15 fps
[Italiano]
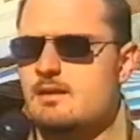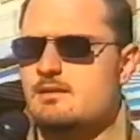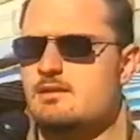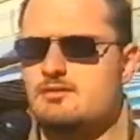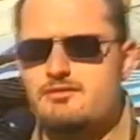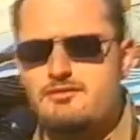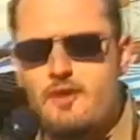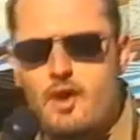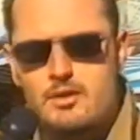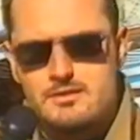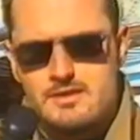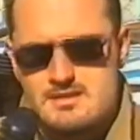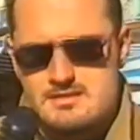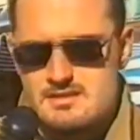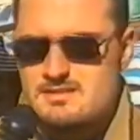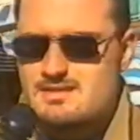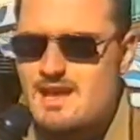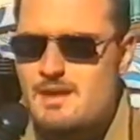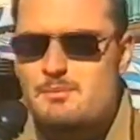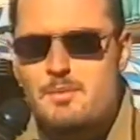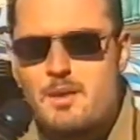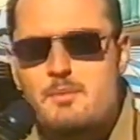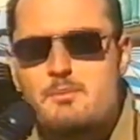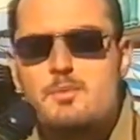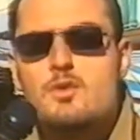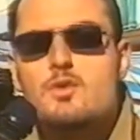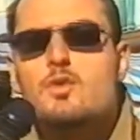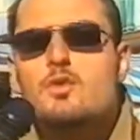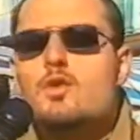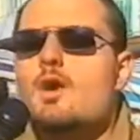diffondersi sempre
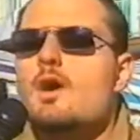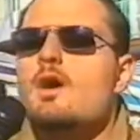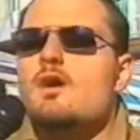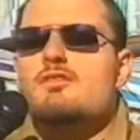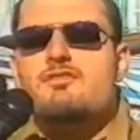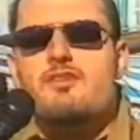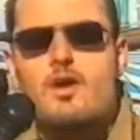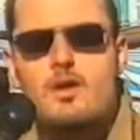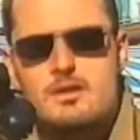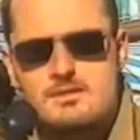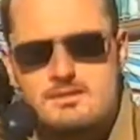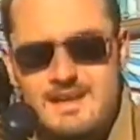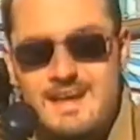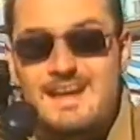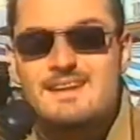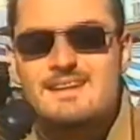più forte